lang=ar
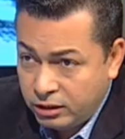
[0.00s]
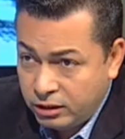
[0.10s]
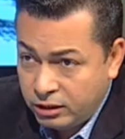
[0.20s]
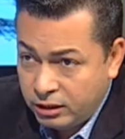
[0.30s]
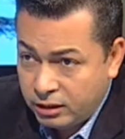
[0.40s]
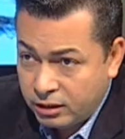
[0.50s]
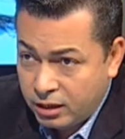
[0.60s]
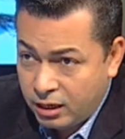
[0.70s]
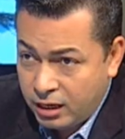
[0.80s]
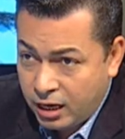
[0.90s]
الدراجي
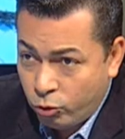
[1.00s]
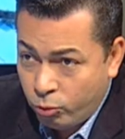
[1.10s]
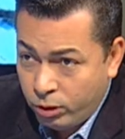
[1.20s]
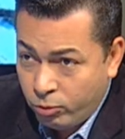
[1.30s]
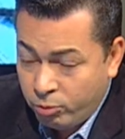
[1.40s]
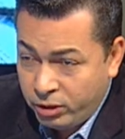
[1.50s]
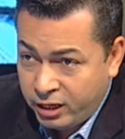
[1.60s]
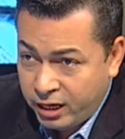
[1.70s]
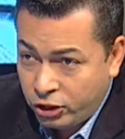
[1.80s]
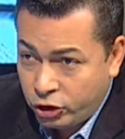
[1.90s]
قال عن ام
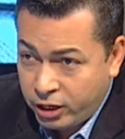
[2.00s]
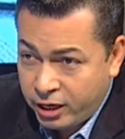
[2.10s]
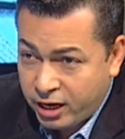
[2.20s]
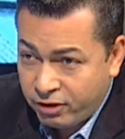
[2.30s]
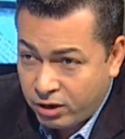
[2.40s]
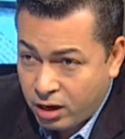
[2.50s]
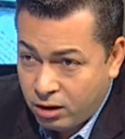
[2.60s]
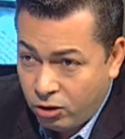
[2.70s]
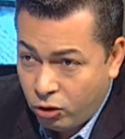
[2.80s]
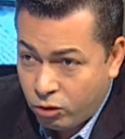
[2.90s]
المؤمنين عائشه انها كافره
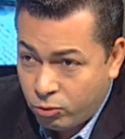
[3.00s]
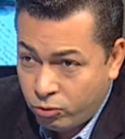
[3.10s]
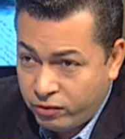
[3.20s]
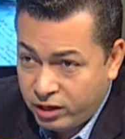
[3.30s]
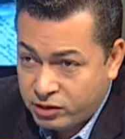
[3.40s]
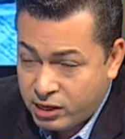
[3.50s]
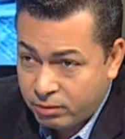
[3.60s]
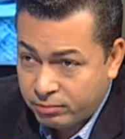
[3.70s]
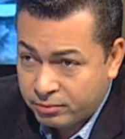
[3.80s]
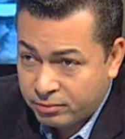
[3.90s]
حكمه في الاسلام